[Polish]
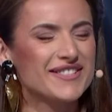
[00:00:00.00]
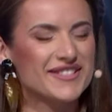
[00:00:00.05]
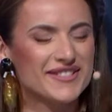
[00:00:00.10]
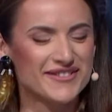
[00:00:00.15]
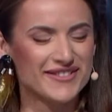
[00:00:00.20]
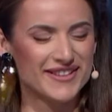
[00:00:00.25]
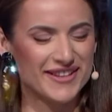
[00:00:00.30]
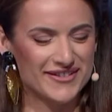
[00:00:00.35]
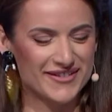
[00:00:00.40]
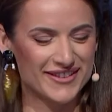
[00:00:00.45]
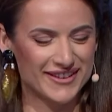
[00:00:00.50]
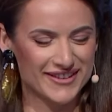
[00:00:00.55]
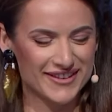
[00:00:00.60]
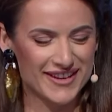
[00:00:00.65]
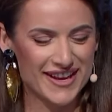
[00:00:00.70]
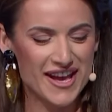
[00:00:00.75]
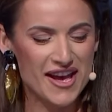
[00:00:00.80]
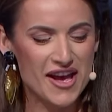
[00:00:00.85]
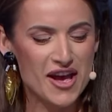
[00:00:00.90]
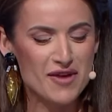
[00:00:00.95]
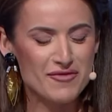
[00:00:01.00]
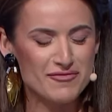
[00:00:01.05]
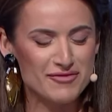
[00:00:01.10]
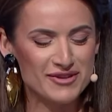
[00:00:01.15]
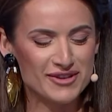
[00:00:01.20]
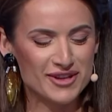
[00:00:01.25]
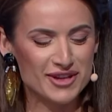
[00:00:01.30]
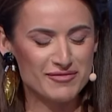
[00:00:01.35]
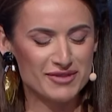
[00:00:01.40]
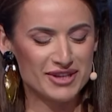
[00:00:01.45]
rozumie pan mój
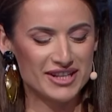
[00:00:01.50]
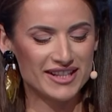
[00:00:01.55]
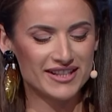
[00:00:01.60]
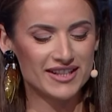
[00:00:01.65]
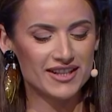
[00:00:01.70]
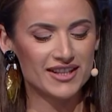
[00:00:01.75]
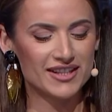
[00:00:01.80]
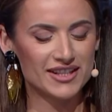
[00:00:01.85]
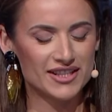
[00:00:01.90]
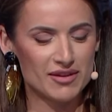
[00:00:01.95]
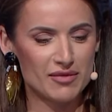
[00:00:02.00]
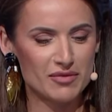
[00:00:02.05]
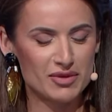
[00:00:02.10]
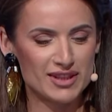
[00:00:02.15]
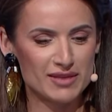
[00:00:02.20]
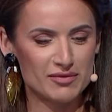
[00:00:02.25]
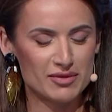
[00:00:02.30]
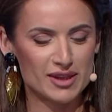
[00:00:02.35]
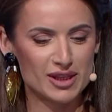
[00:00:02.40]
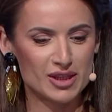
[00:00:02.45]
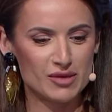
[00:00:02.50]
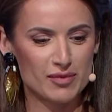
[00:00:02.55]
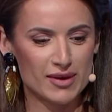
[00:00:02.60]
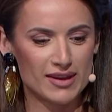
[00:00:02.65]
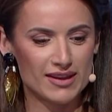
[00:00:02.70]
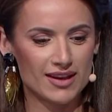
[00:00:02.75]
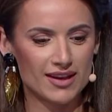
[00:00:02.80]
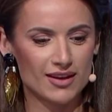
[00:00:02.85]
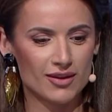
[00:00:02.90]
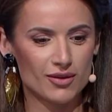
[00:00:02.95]
tak myślenie, ale chciałam się zapytać
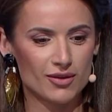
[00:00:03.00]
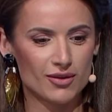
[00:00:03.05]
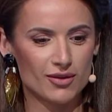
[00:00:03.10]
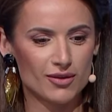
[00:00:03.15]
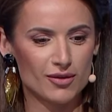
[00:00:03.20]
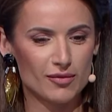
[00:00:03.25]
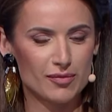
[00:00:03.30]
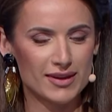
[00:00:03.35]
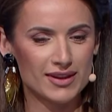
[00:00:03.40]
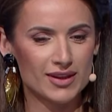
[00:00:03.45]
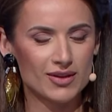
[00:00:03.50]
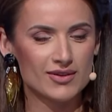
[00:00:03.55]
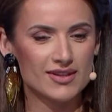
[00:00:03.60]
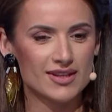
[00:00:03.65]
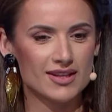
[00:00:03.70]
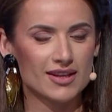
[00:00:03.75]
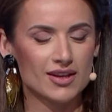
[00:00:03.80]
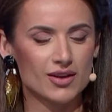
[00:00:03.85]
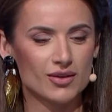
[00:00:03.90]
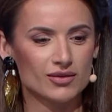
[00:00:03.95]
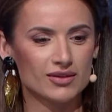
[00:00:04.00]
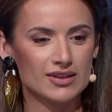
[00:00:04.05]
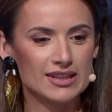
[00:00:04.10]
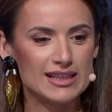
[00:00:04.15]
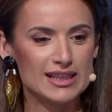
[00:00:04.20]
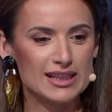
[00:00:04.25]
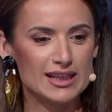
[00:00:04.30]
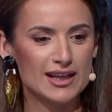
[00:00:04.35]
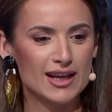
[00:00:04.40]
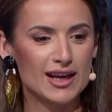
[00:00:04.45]
pana o pana ocenę
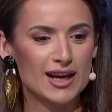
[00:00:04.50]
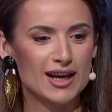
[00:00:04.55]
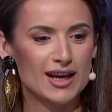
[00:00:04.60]
kondycji